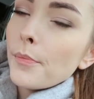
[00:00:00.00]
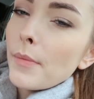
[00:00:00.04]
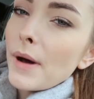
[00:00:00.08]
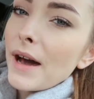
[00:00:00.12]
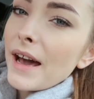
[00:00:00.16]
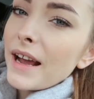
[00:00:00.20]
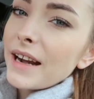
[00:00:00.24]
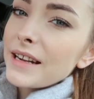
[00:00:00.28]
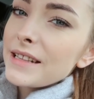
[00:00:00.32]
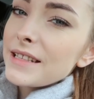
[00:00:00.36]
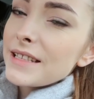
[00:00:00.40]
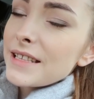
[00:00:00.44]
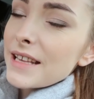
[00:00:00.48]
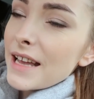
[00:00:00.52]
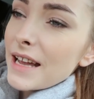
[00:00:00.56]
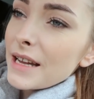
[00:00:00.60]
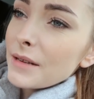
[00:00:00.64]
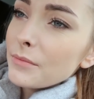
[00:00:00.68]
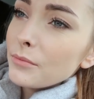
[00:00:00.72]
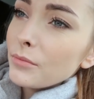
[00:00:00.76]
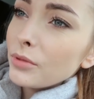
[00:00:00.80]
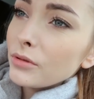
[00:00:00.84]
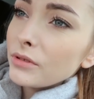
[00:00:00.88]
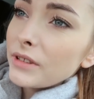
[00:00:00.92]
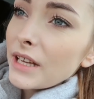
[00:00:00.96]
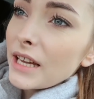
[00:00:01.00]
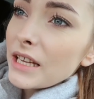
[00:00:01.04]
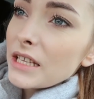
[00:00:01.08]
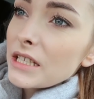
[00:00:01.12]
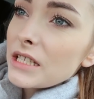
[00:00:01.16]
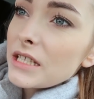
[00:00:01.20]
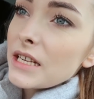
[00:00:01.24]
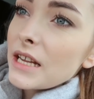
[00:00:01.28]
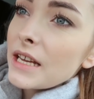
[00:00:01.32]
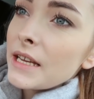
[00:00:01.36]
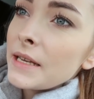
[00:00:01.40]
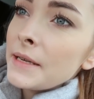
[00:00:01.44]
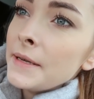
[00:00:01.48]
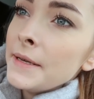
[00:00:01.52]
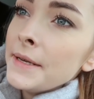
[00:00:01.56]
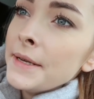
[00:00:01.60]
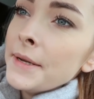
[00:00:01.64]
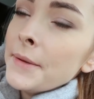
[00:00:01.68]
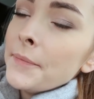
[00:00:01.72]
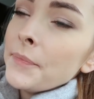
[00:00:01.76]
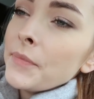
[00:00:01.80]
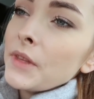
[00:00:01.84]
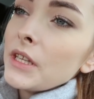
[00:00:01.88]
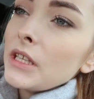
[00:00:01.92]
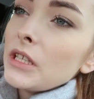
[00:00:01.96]
marca bodajże
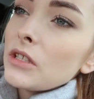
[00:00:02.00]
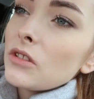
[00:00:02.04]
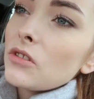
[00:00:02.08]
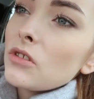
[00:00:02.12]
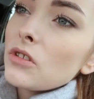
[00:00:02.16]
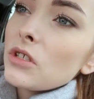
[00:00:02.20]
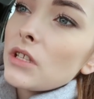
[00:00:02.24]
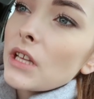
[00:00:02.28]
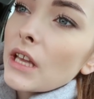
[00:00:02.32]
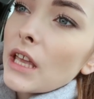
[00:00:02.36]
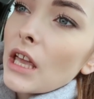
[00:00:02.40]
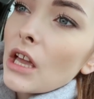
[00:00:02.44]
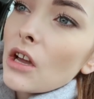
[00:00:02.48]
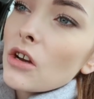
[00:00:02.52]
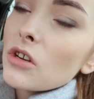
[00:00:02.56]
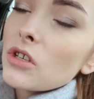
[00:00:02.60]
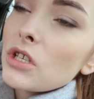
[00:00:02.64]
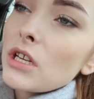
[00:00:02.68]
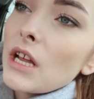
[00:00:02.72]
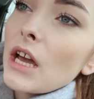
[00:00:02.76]
jest coś takiego,